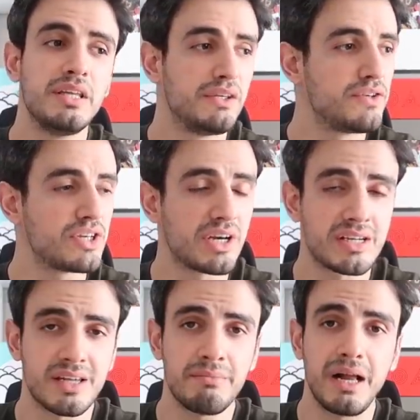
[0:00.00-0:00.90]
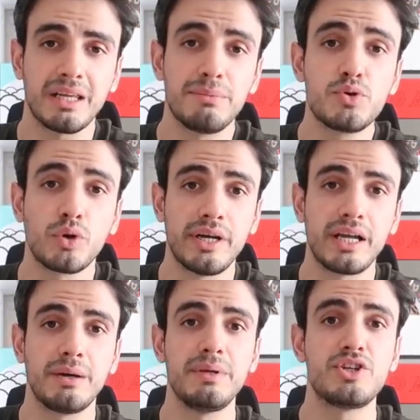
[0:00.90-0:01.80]
Twitch açarsam belki birçok
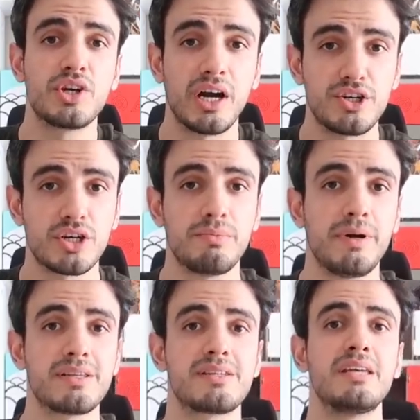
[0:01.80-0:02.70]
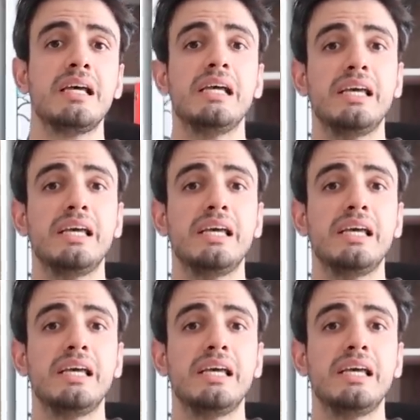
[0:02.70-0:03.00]
ayakkabıyı çıkar çıkmaz